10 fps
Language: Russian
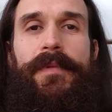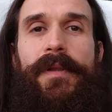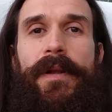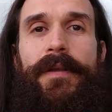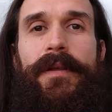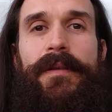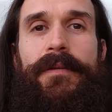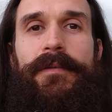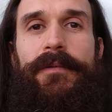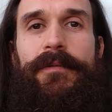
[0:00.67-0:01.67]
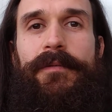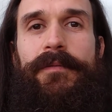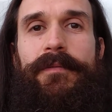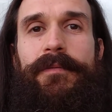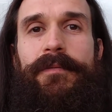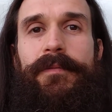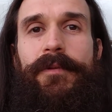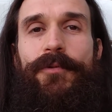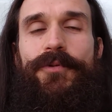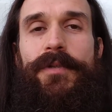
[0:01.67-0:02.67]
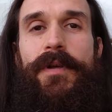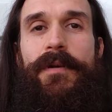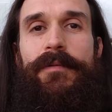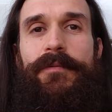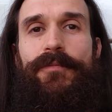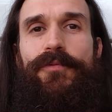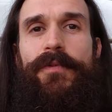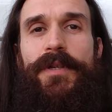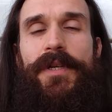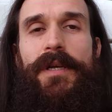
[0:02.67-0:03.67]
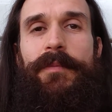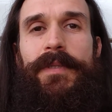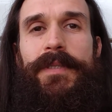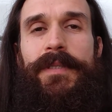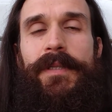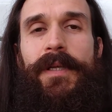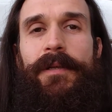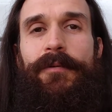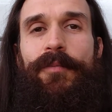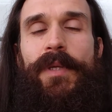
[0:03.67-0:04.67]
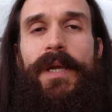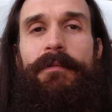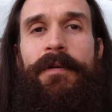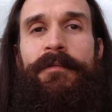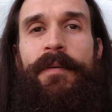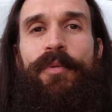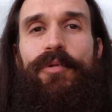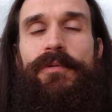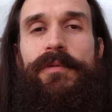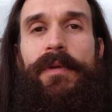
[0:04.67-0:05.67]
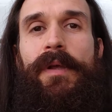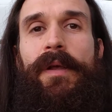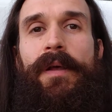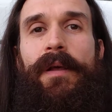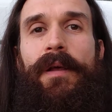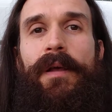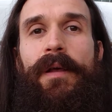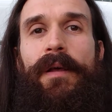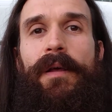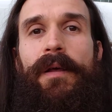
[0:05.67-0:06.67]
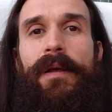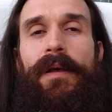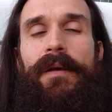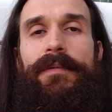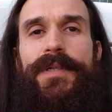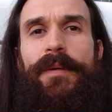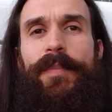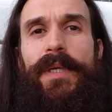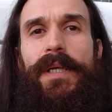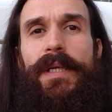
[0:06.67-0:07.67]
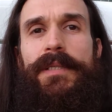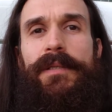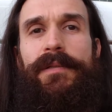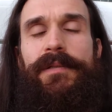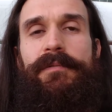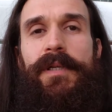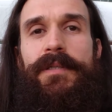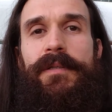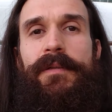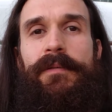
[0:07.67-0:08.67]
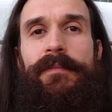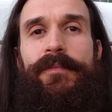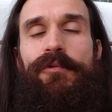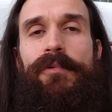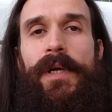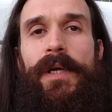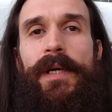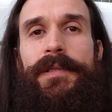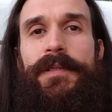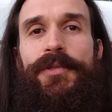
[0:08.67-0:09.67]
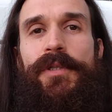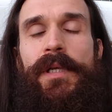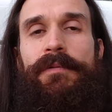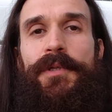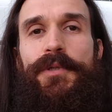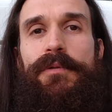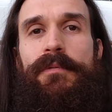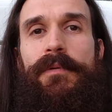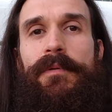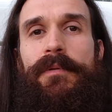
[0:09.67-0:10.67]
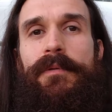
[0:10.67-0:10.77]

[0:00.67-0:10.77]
Дорогие друзья, уважаемые знатоки, у меня к вам вопрос. Всем прекрасно известно, куда катится человечество.